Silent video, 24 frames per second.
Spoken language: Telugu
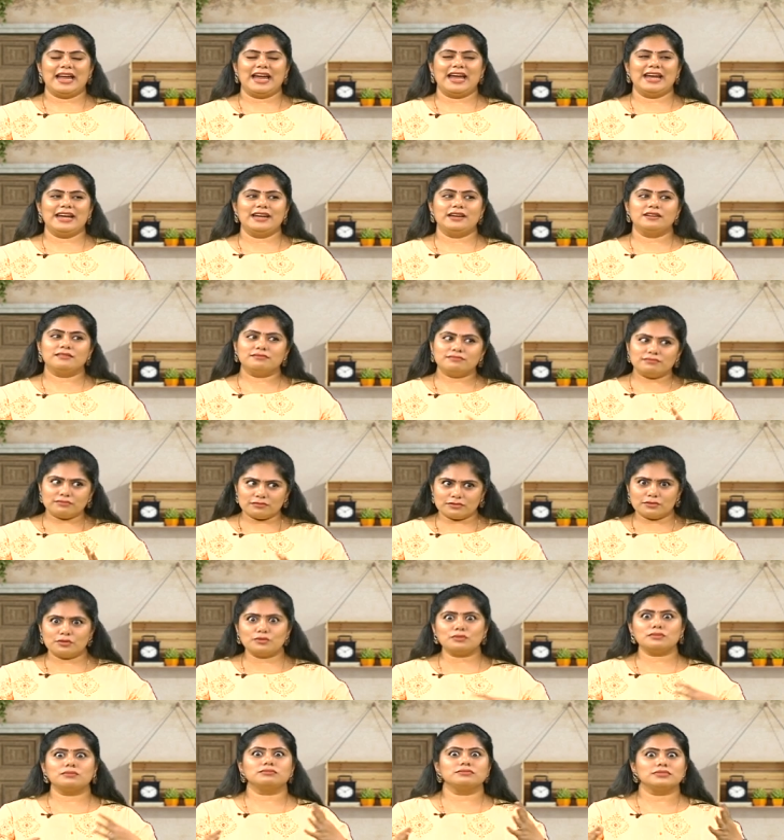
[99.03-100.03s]
అండ్
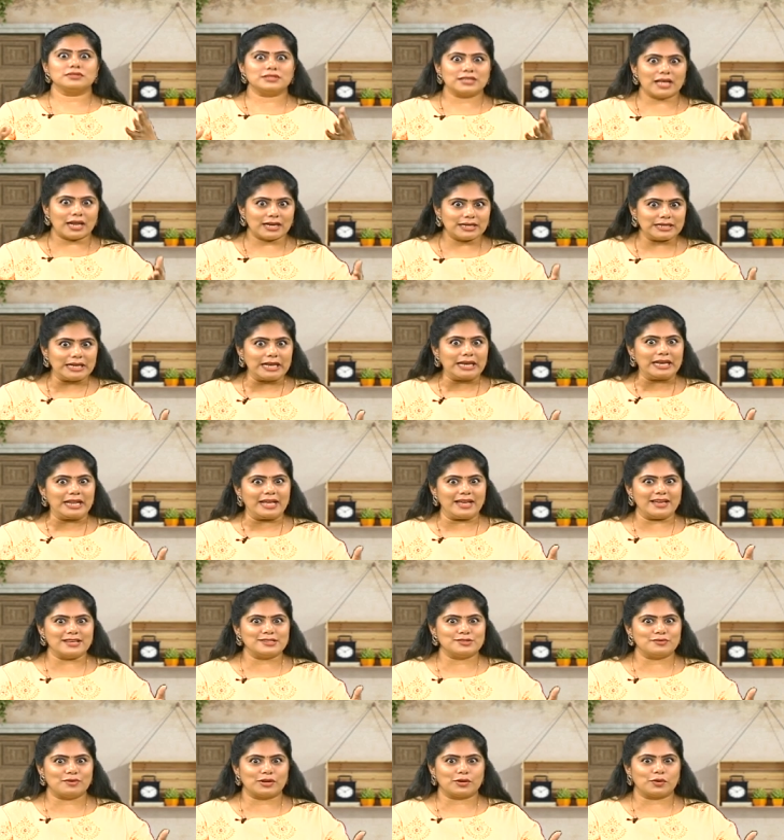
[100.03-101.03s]
టు సర్టన్
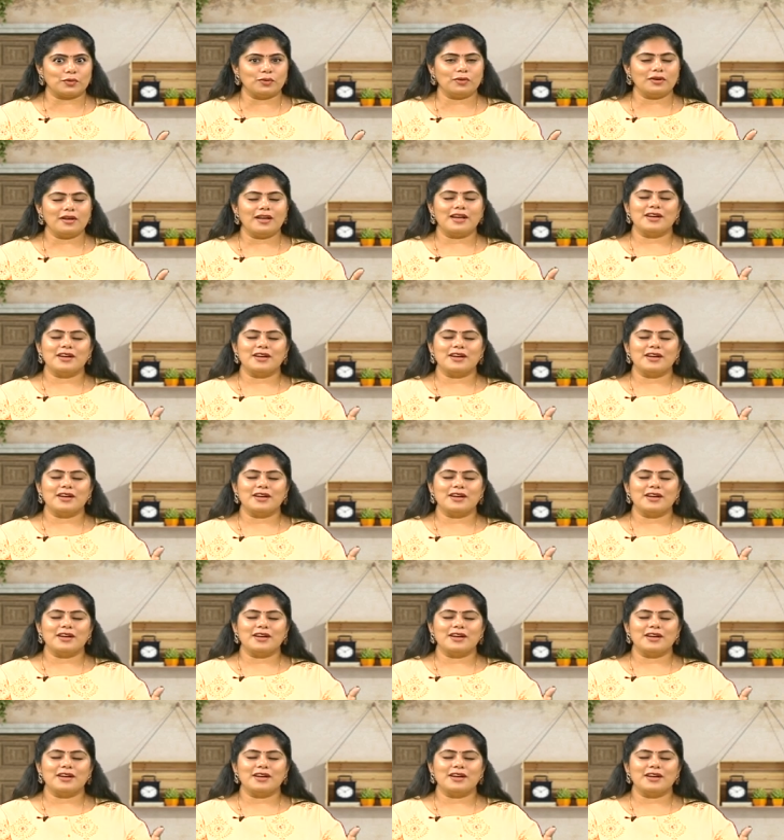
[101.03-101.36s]
ఏజ్ వరకు